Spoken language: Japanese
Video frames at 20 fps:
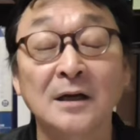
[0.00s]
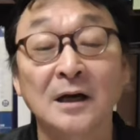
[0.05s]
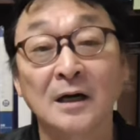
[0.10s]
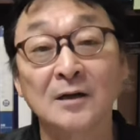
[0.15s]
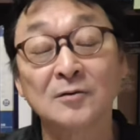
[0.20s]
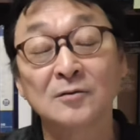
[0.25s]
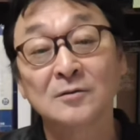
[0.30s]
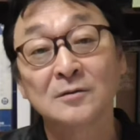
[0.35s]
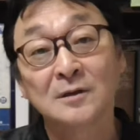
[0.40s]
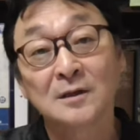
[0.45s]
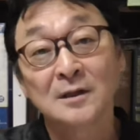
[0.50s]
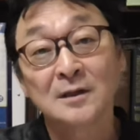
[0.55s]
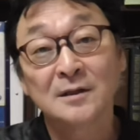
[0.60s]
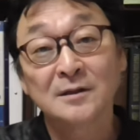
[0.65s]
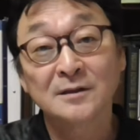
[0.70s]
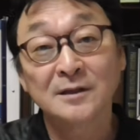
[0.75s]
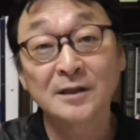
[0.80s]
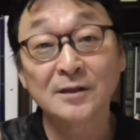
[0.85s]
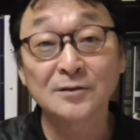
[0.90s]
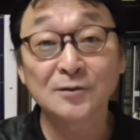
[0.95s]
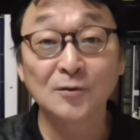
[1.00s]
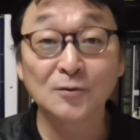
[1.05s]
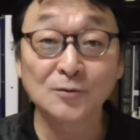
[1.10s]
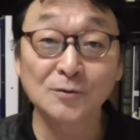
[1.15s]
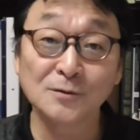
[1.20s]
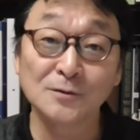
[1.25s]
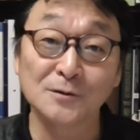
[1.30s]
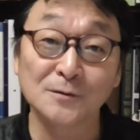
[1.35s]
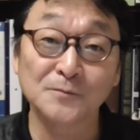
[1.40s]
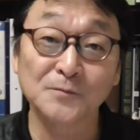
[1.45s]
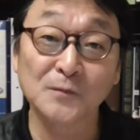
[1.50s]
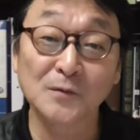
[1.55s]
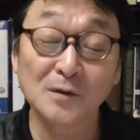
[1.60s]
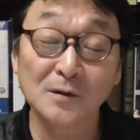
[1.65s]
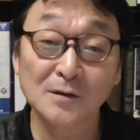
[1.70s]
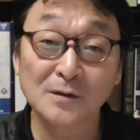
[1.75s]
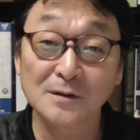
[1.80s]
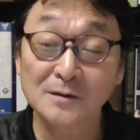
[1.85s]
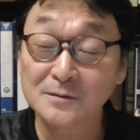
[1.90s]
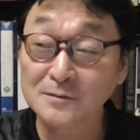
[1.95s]
あの、結局、
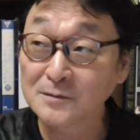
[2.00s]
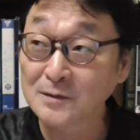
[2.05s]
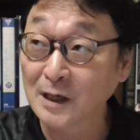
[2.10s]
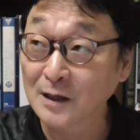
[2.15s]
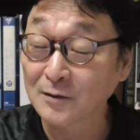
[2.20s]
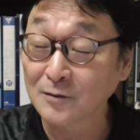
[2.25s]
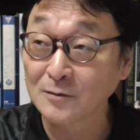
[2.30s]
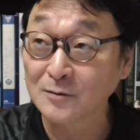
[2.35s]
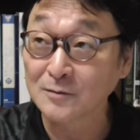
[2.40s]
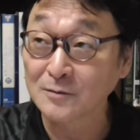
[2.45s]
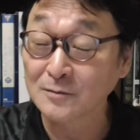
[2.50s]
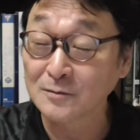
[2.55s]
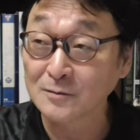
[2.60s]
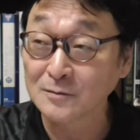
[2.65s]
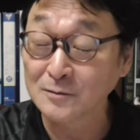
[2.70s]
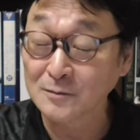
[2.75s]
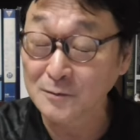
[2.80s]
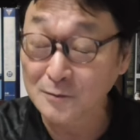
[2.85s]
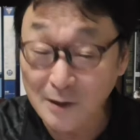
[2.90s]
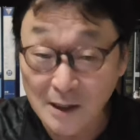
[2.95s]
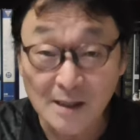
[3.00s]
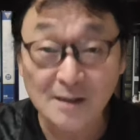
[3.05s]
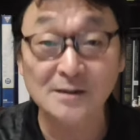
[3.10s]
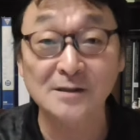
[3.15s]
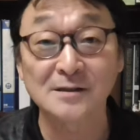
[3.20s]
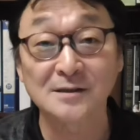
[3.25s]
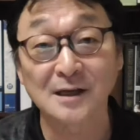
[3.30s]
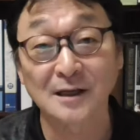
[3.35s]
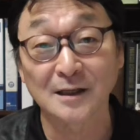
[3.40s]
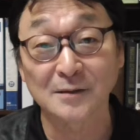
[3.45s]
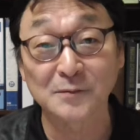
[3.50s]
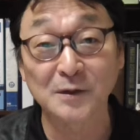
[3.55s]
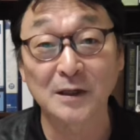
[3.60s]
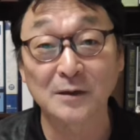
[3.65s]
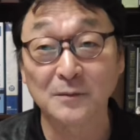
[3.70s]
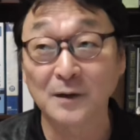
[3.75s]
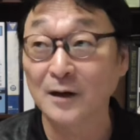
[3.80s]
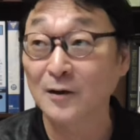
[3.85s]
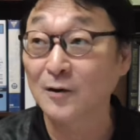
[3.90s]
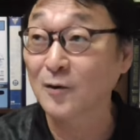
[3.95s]
あの、ユダヤ人から見
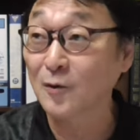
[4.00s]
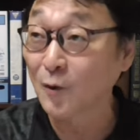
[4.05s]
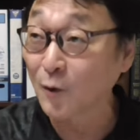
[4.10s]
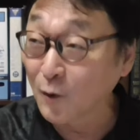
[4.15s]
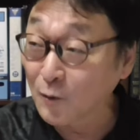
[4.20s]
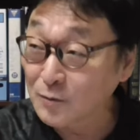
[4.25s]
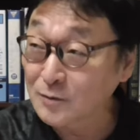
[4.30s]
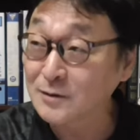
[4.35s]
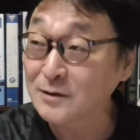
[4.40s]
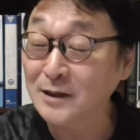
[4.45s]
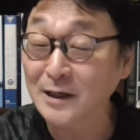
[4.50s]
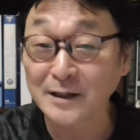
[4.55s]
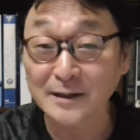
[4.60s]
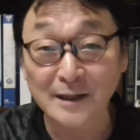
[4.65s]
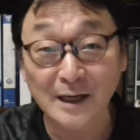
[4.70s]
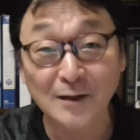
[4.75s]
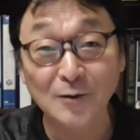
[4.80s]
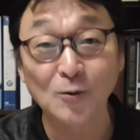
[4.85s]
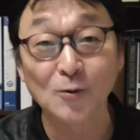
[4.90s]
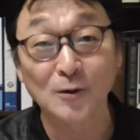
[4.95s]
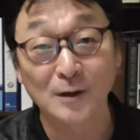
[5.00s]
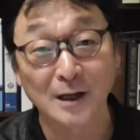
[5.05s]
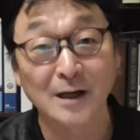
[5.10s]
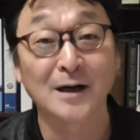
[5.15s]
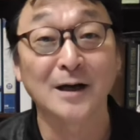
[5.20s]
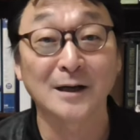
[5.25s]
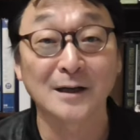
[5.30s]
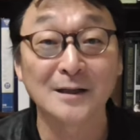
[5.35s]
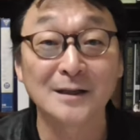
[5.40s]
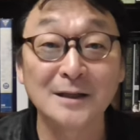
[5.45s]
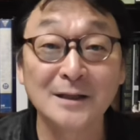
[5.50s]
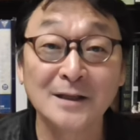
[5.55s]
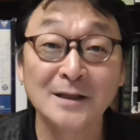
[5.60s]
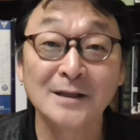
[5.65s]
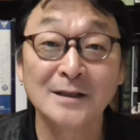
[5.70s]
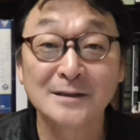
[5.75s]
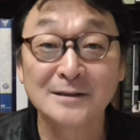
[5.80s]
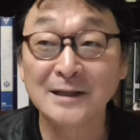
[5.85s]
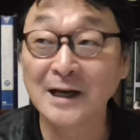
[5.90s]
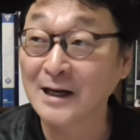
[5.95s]
れば、こんな野郎が
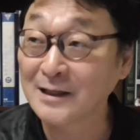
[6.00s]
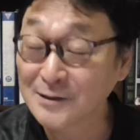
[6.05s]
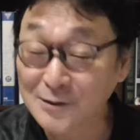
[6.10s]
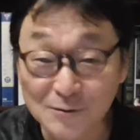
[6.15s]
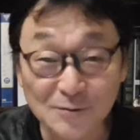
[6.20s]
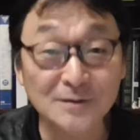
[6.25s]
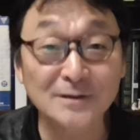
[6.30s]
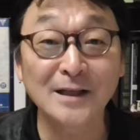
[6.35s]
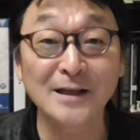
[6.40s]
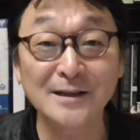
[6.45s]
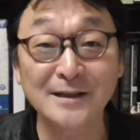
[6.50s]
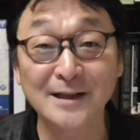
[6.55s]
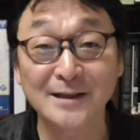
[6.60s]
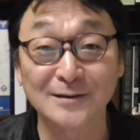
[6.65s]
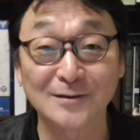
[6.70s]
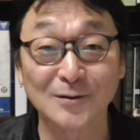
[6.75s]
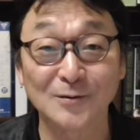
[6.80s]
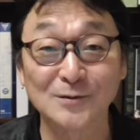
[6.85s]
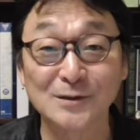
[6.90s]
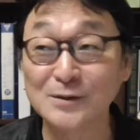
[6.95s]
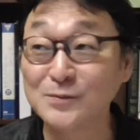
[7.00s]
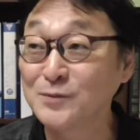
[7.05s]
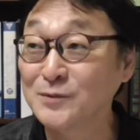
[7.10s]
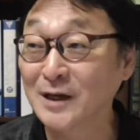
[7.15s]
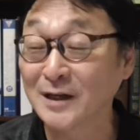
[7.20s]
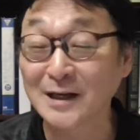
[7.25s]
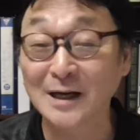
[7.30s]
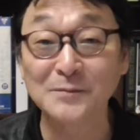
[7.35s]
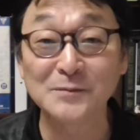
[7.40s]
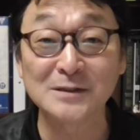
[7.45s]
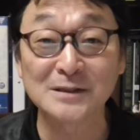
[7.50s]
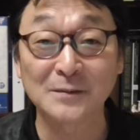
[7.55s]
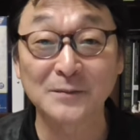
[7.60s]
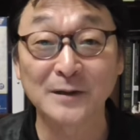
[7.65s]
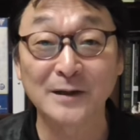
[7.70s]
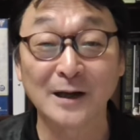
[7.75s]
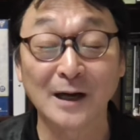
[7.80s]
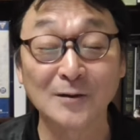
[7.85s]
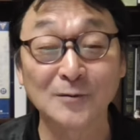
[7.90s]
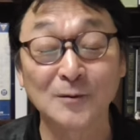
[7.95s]
何言ってんねんと、自分が神
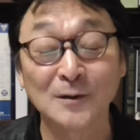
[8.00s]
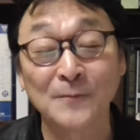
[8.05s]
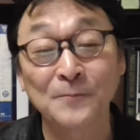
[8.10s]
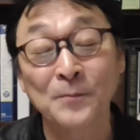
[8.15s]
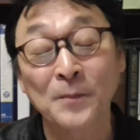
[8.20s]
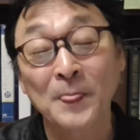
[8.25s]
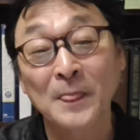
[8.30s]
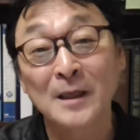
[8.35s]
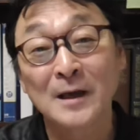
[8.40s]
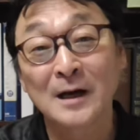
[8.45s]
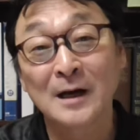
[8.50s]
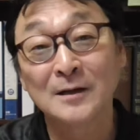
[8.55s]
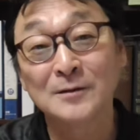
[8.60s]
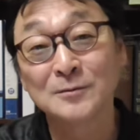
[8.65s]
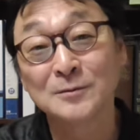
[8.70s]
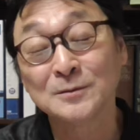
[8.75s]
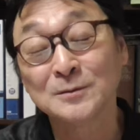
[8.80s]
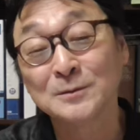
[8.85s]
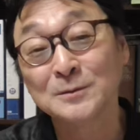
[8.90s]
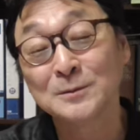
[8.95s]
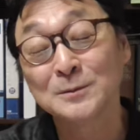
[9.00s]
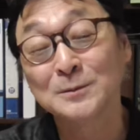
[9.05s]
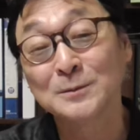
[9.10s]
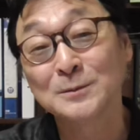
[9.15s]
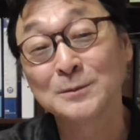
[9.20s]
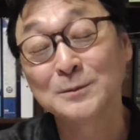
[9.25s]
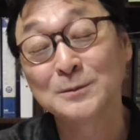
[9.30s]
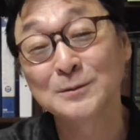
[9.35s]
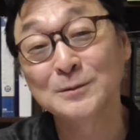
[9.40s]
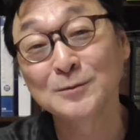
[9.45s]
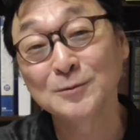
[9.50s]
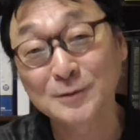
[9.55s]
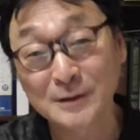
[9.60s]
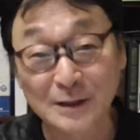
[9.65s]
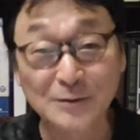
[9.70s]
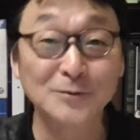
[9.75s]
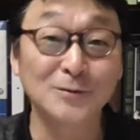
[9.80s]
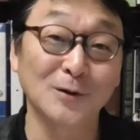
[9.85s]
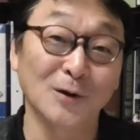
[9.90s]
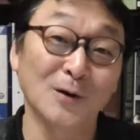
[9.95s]
様や、あの、あの、言う
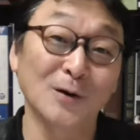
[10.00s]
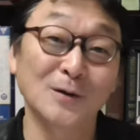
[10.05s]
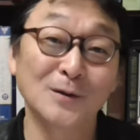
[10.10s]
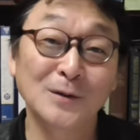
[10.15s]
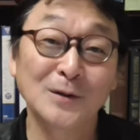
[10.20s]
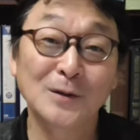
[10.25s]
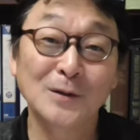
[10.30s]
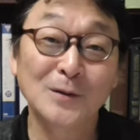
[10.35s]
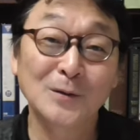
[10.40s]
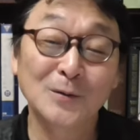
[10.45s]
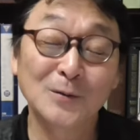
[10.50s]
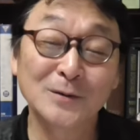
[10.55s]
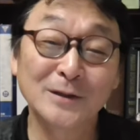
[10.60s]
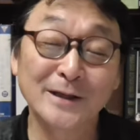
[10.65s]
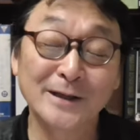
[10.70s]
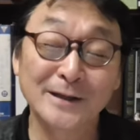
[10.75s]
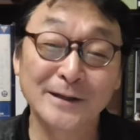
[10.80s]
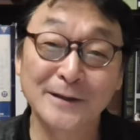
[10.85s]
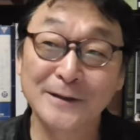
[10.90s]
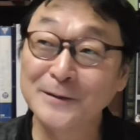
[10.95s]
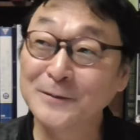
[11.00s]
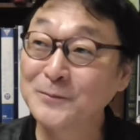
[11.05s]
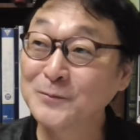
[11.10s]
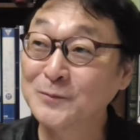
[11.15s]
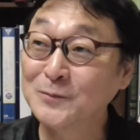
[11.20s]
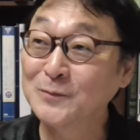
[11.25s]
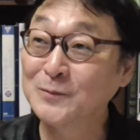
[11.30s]
てると。で、